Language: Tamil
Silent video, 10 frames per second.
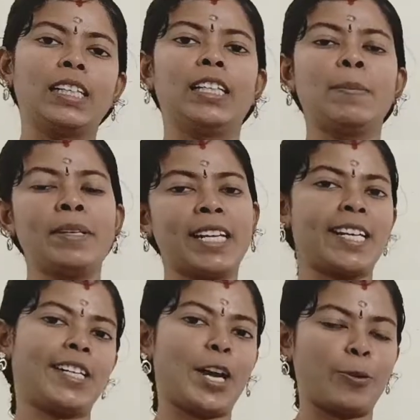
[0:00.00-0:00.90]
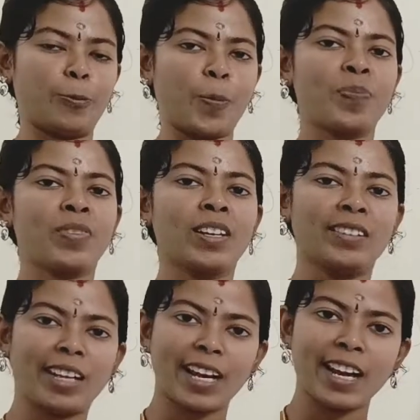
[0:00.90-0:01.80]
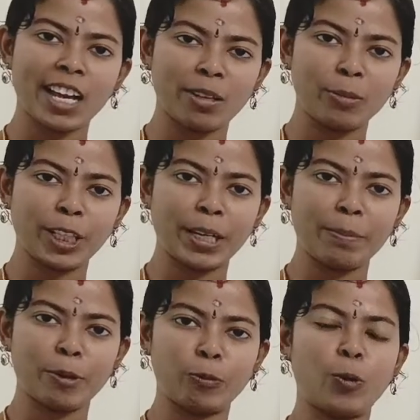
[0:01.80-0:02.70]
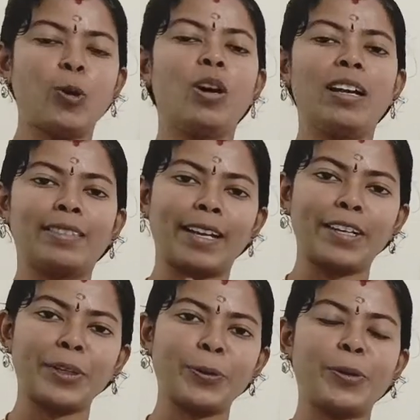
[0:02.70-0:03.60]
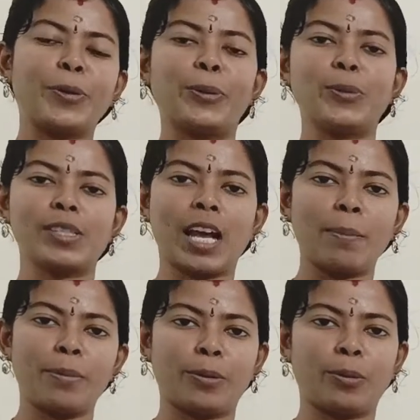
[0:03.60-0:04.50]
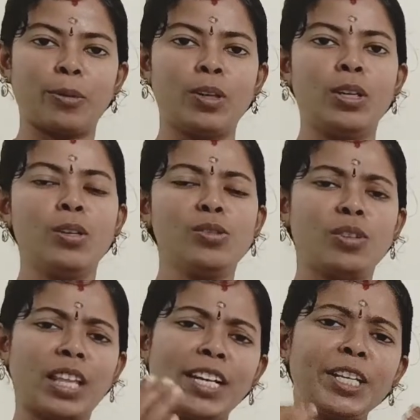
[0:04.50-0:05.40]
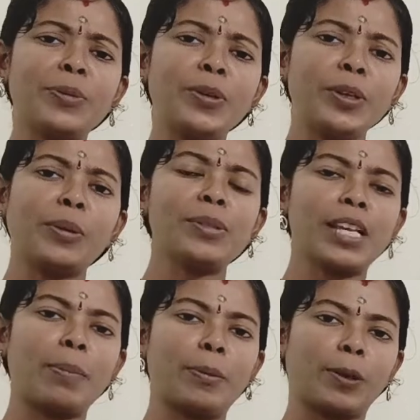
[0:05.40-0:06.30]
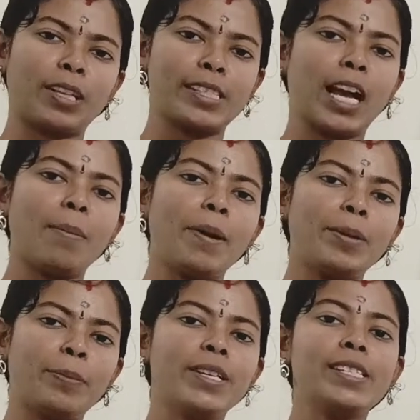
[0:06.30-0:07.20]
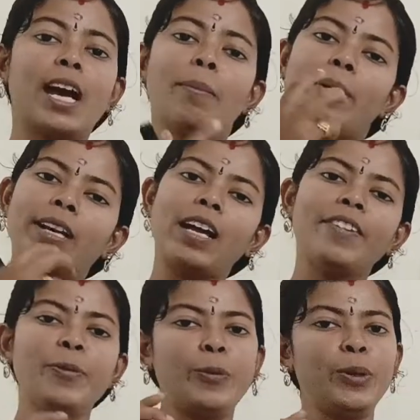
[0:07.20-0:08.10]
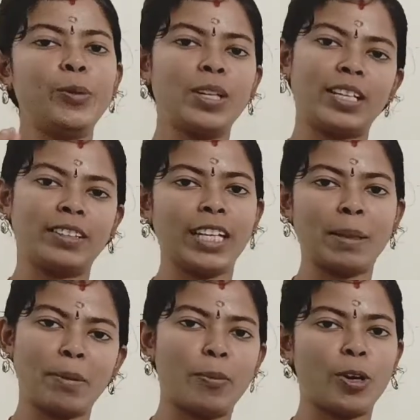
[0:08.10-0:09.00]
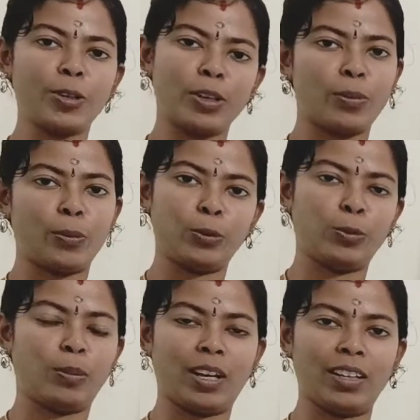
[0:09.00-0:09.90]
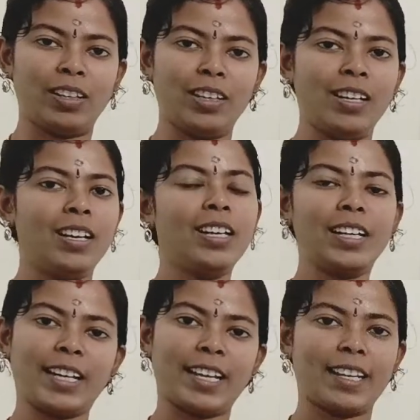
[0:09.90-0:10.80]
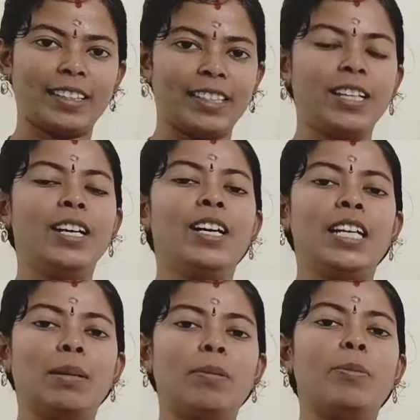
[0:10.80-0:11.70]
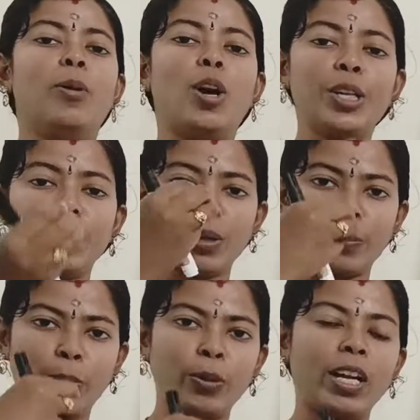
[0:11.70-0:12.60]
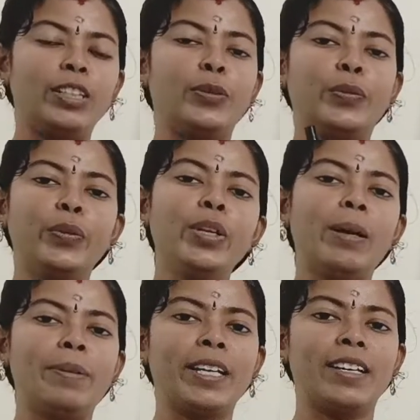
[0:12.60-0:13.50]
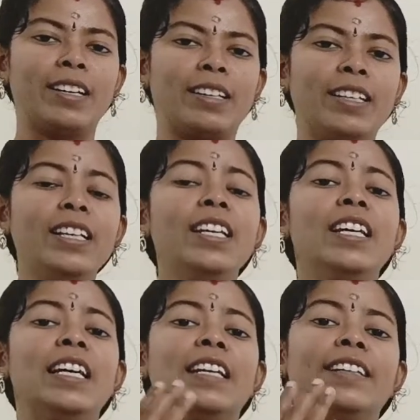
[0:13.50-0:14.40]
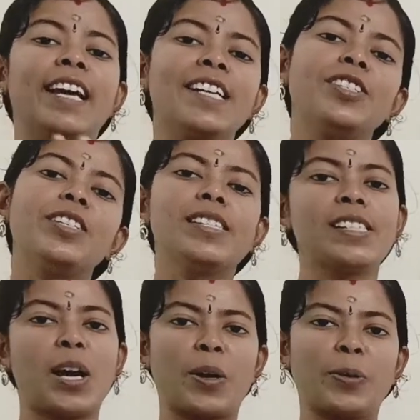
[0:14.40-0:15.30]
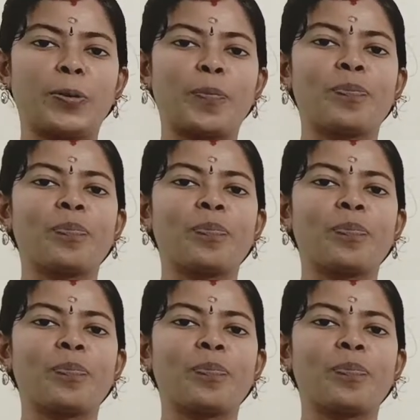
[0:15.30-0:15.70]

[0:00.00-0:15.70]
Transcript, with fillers: நம்ம டயர்டாயிருவோம் டயர்டாகும் போது என்ன பண்ணுவோம் தண்ணி குடிக்கிறோம் சாப்பிட்றோம் ஸோ தண்ணி குடிக்கிறோம் சாப்பிட்றோம் அந்த சாப்பாடு போய் சாப்பாடாகவே உள்ளுக்குள்ளே இருந்தால் நம்ம பாடிக்குள்ளே போதுமா கிடையாது நம்ம பாடிக்குள்ளே போனால் அந்த ஃபுட் அப்படிங்கிறது டைஜஸ்ட் ஆகணும்